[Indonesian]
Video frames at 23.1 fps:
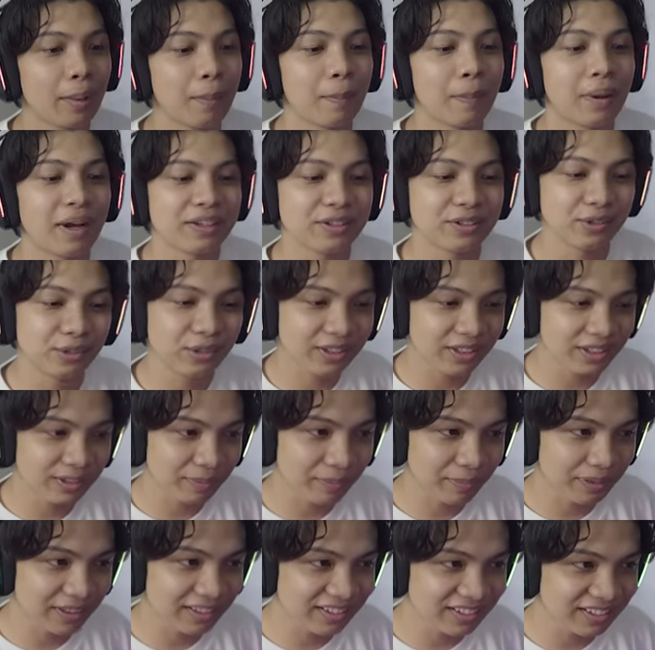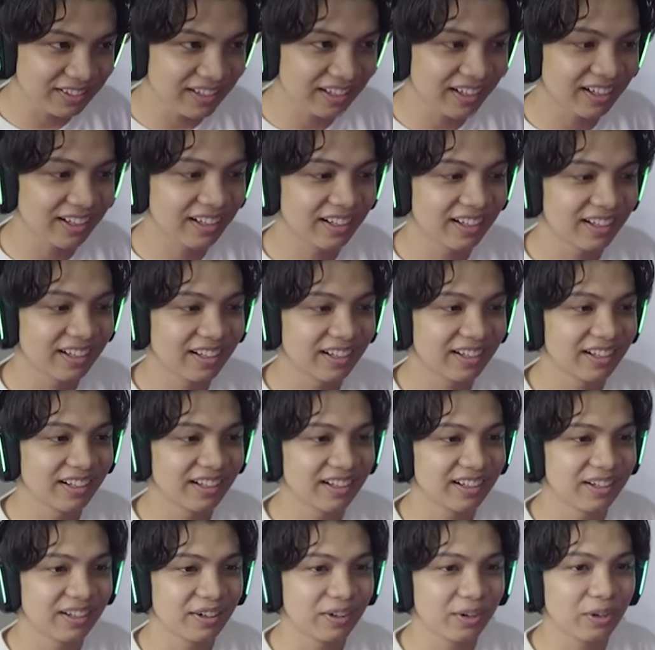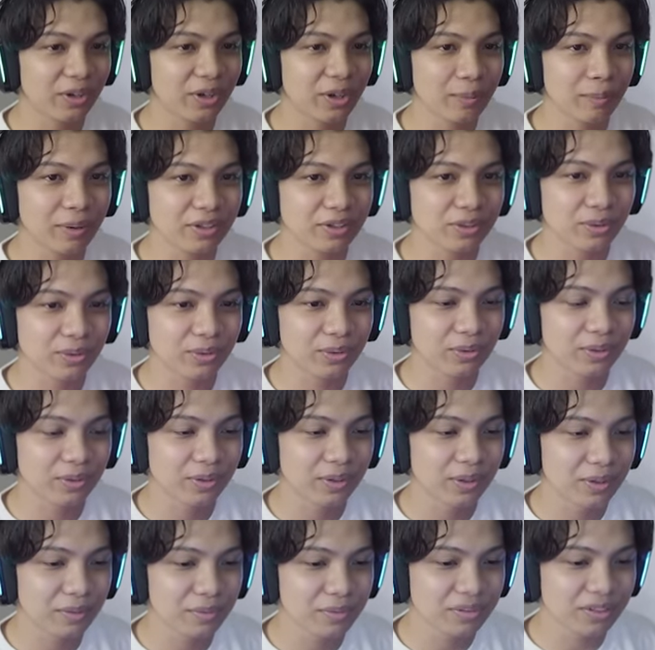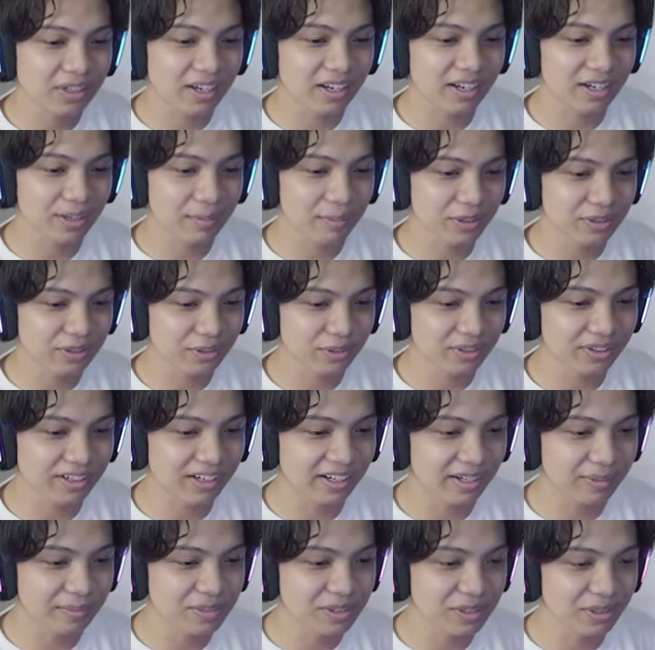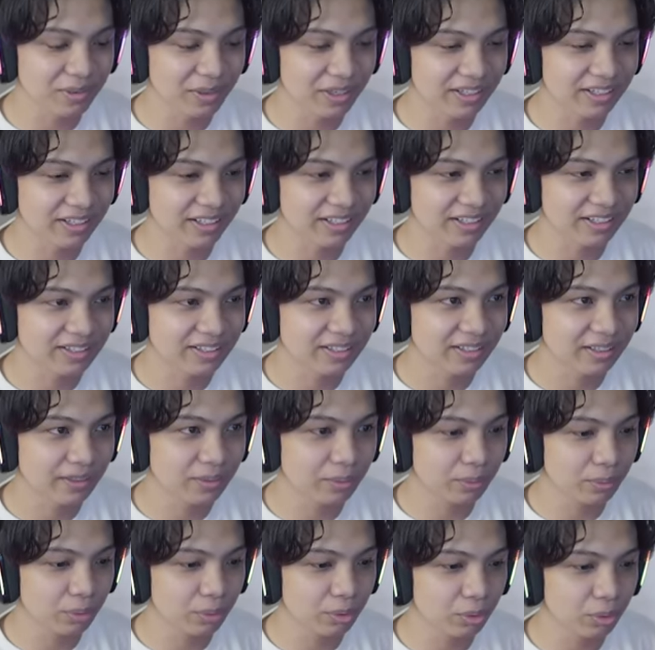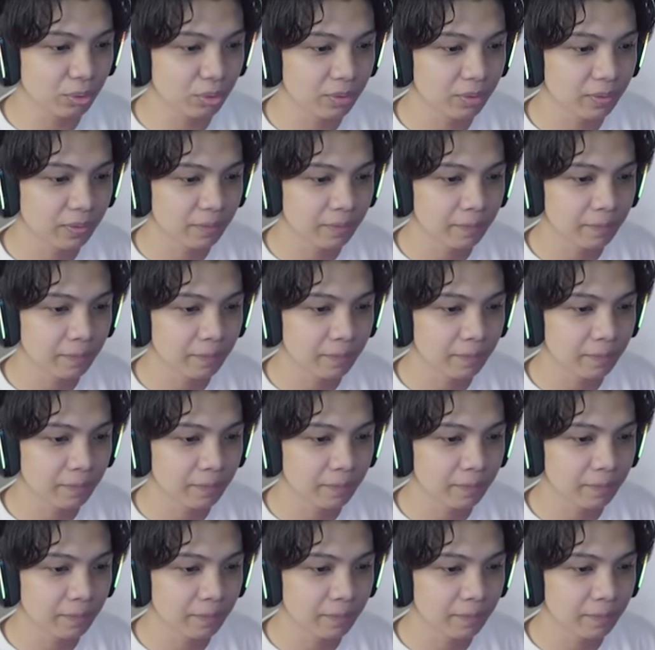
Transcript: masuk ke tempatnya. Oke, okay, masuk. Bisa nggak dia masuk ke dalam jiwanya, guys? Wih,